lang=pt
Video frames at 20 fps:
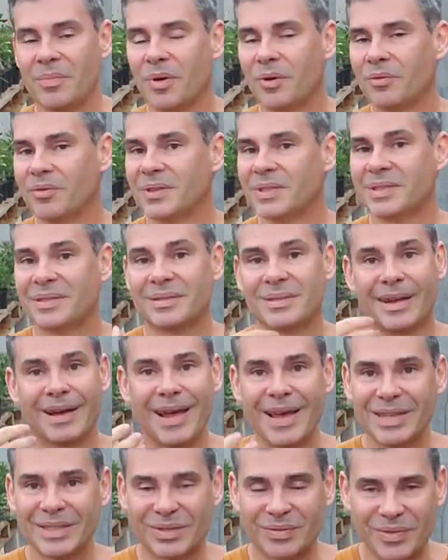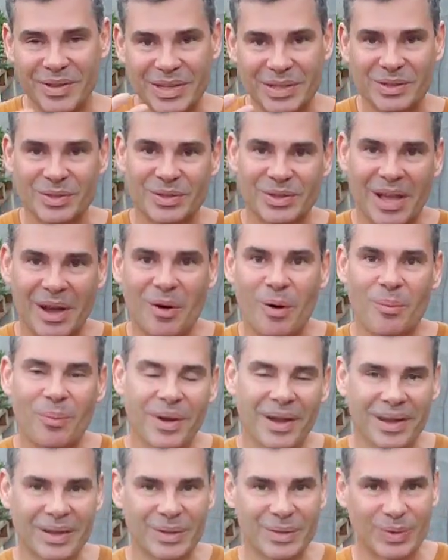eu fiz três vídeos
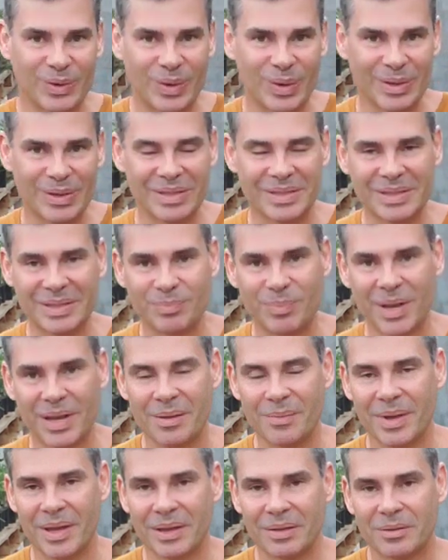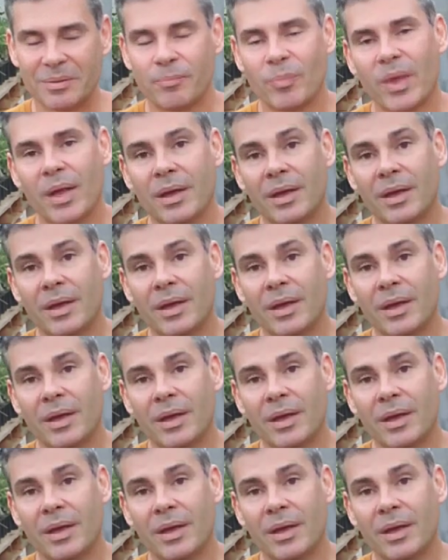acompanhando todo esse experimento,